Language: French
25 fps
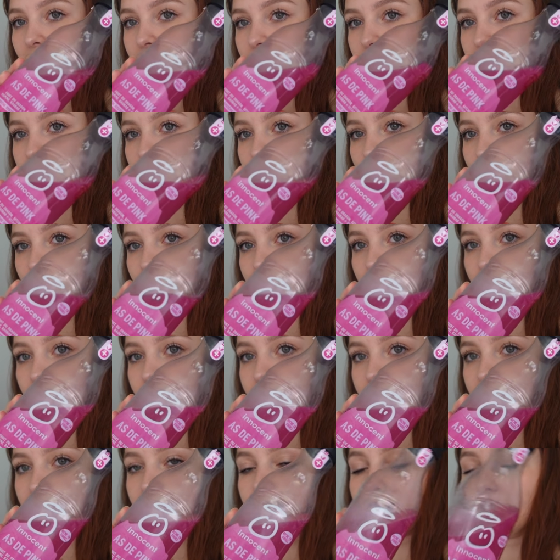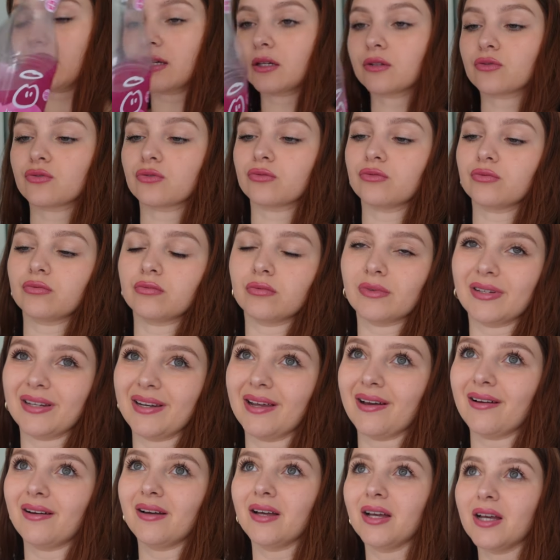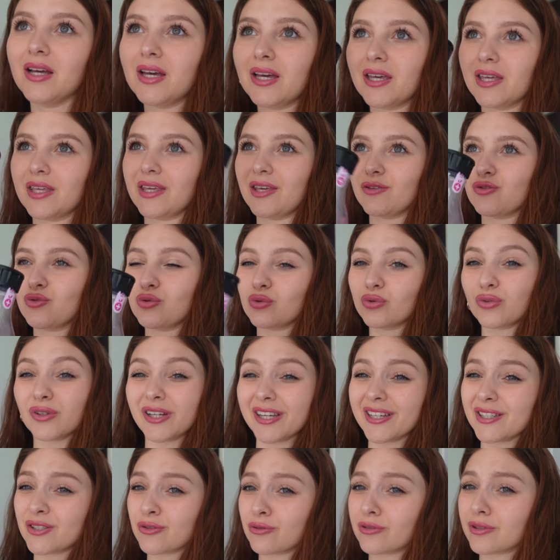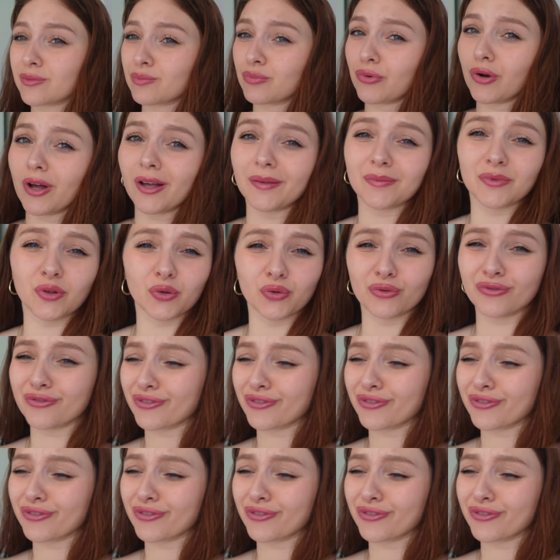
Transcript: il a acheté ce jus hier. Et du coup, là, il y a du soleil, j'ai envie de boire un truc